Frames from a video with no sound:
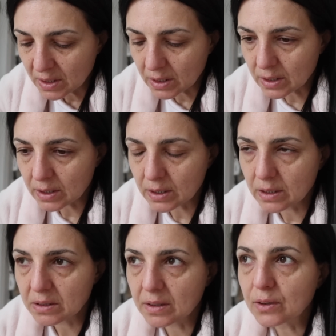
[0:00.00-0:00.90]

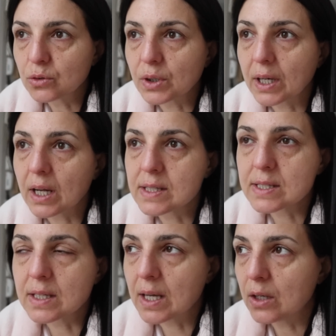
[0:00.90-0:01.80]
eh, tanto
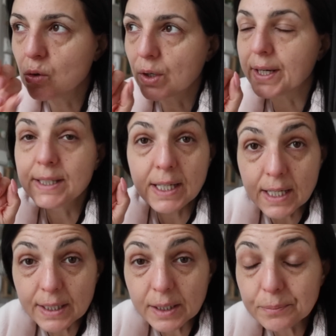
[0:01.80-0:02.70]
ragazze allora
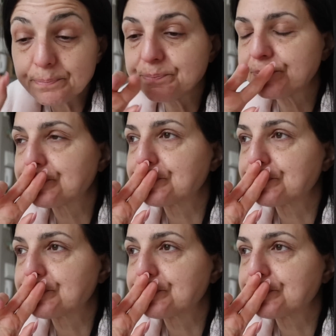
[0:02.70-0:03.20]
ieri